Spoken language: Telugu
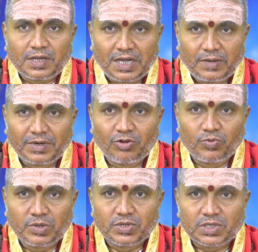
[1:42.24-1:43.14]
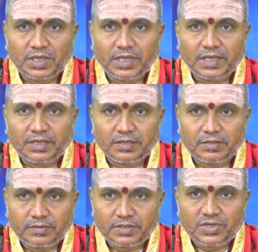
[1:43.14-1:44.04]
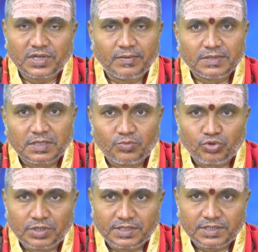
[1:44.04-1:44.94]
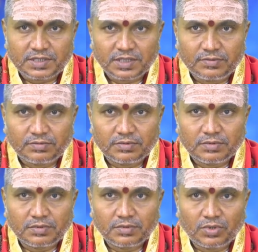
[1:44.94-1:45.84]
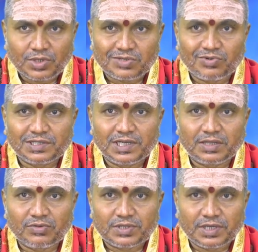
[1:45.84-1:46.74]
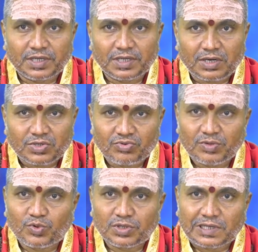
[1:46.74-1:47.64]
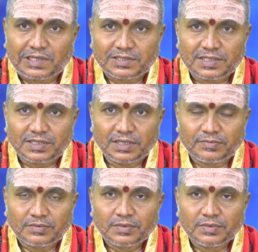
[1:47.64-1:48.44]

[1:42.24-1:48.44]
రామనవమి వస్తే శ్రీరామచంద్రమూర్తిని అర్చిస్తాం నృసింహ జయంతి వస్తే నృసింహమూర్తిని అర్చిస్తాం